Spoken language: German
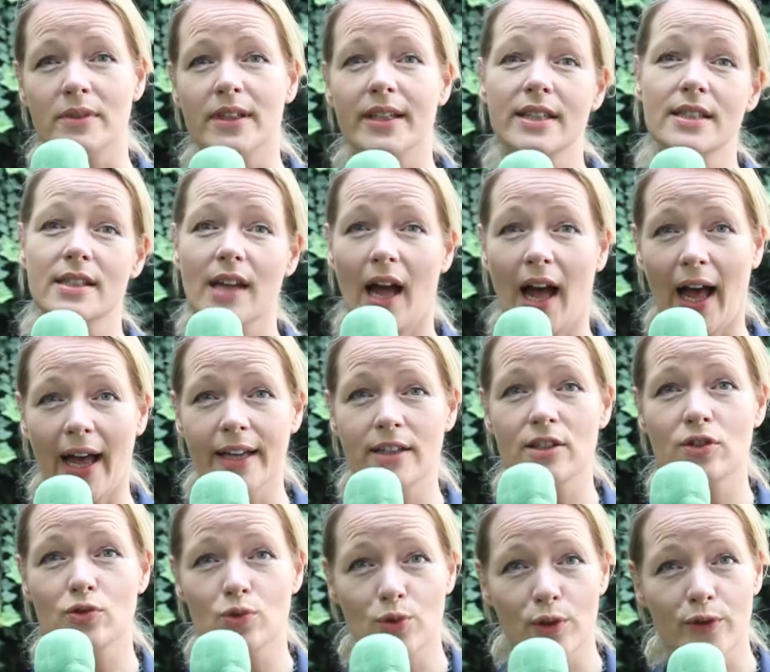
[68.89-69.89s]
Getreide
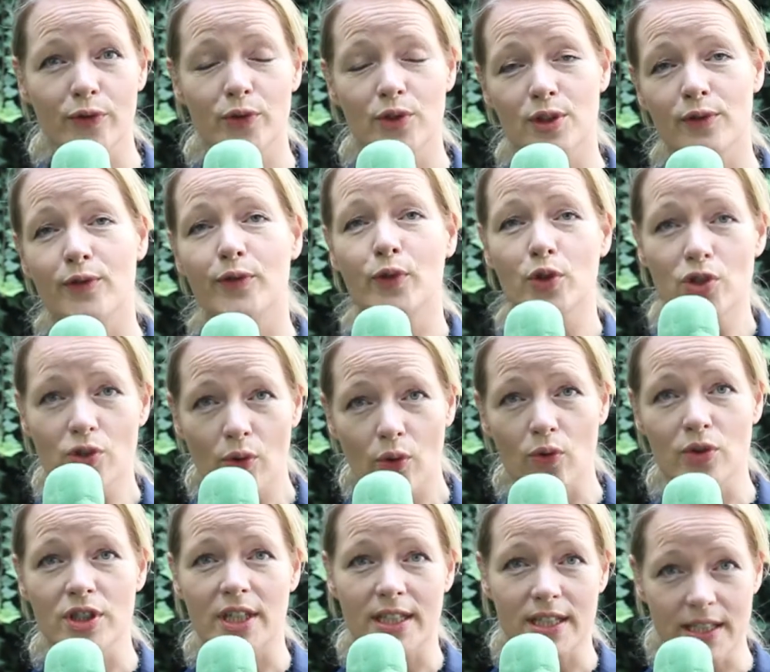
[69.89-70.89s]
nur für die
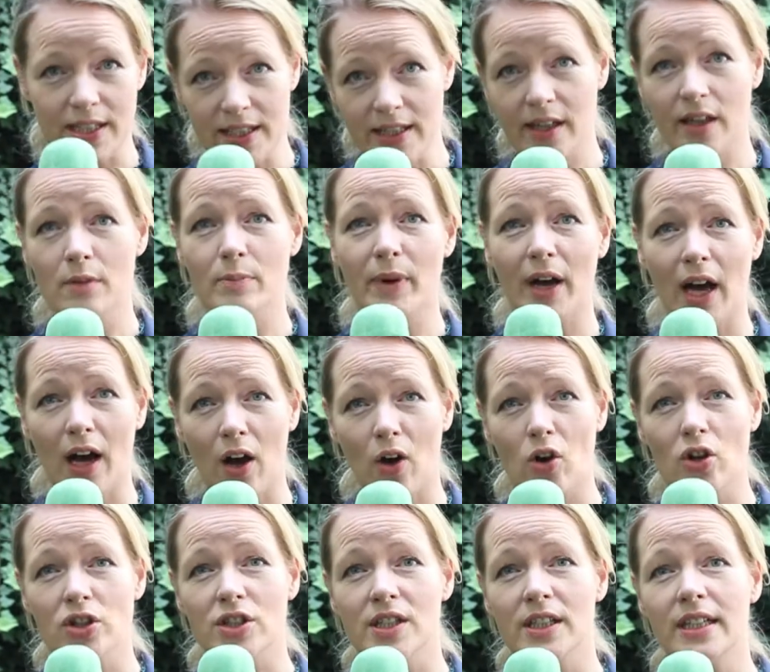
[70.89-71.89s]
Fütterung der Tiere
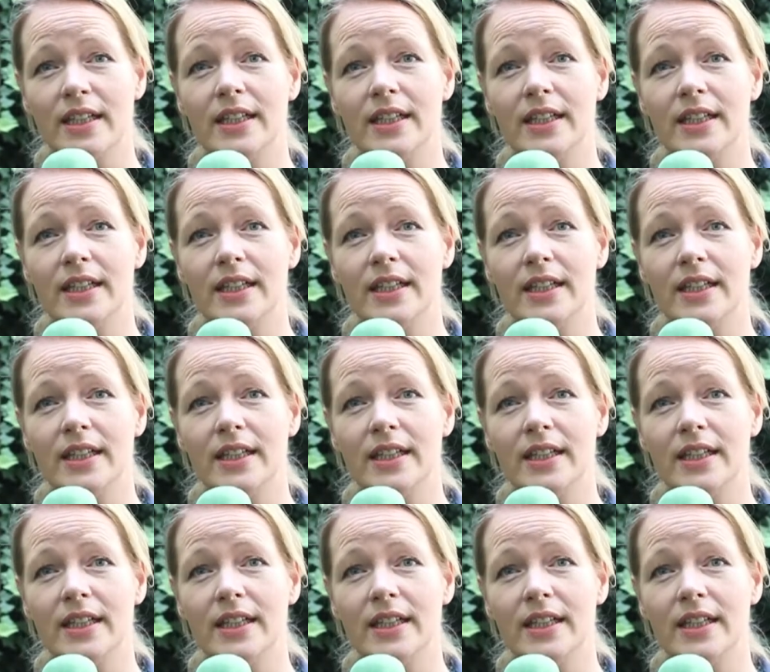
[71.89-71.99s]
braucht.